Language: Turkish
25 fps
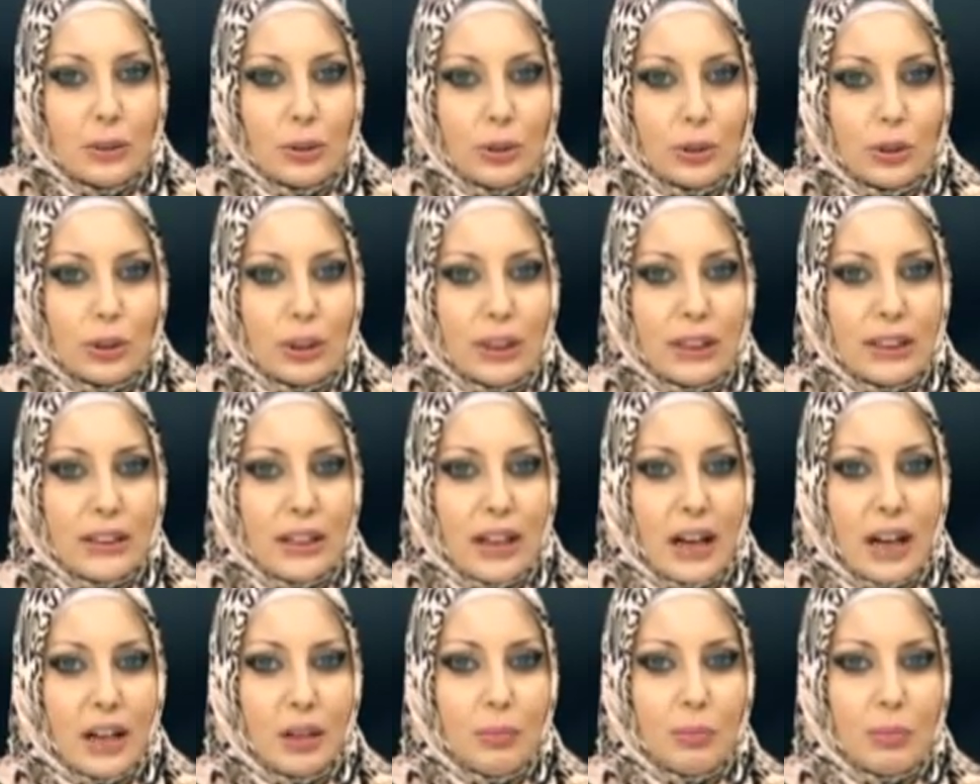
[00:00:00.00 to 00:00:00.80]
yüzüne
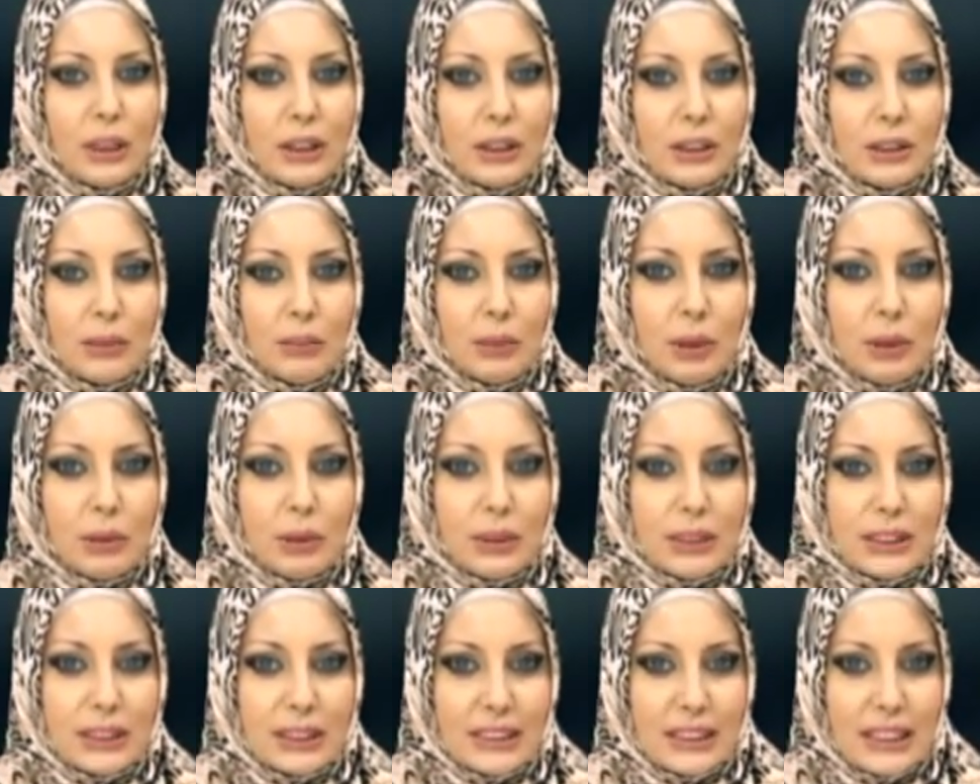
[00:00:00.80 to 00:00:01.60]
dahi
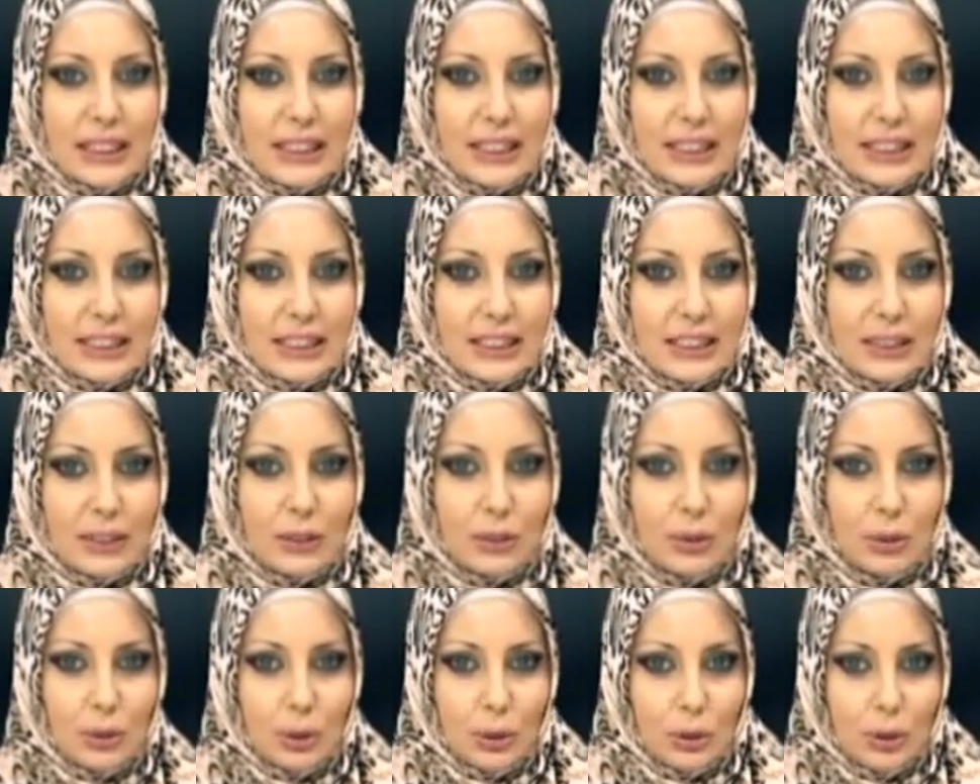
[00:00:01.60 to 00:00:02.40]
bakılmaması
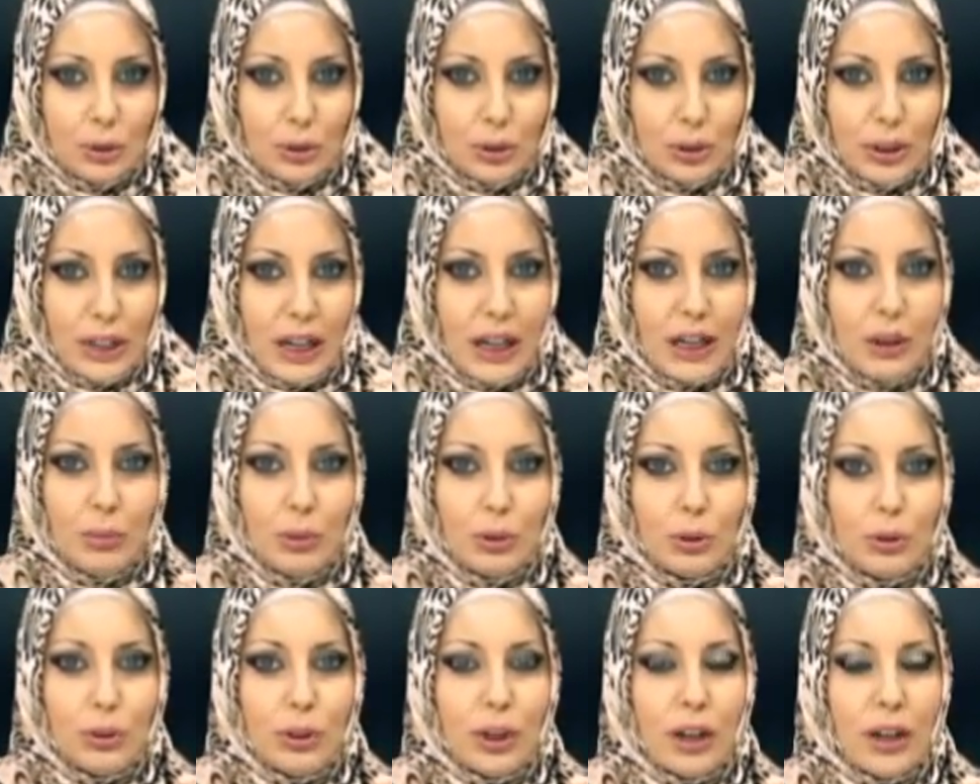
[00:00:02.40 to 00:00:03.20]
gerektiğini düşünürler,
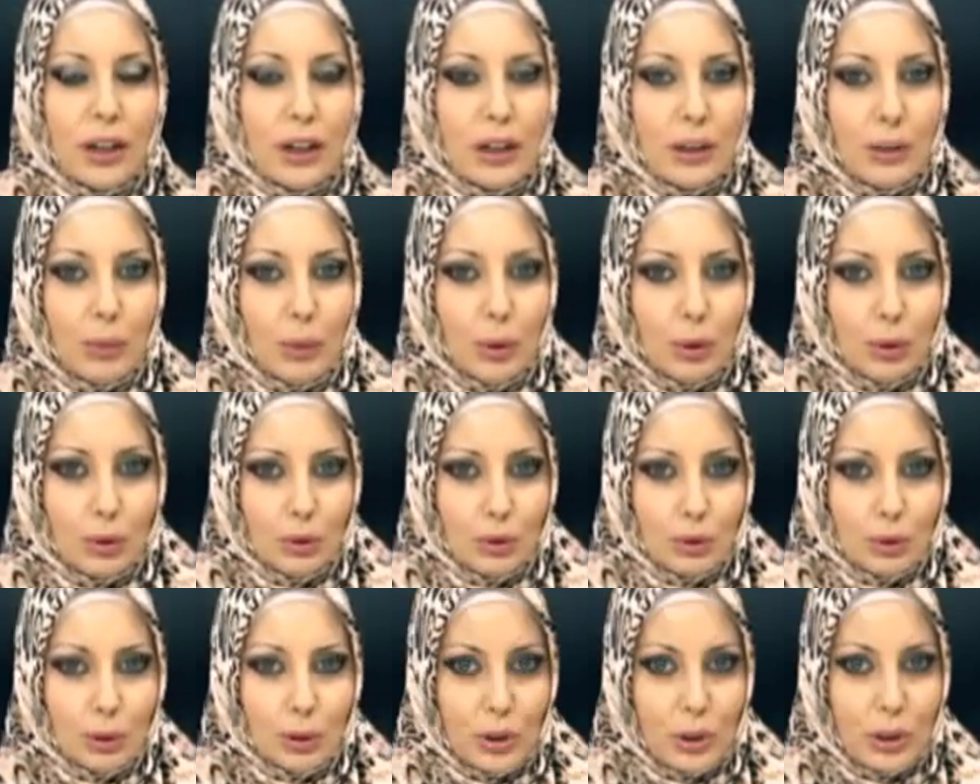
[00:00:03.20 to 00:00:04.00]
bunun haram
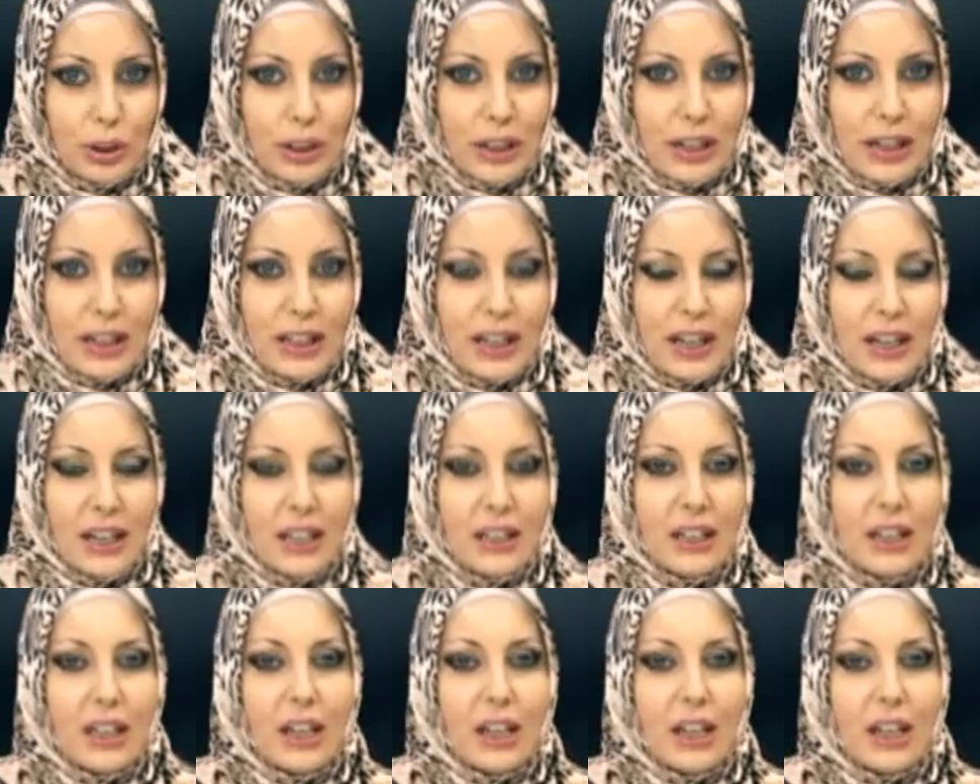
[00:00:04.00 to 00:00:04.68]
olduğunu söylerler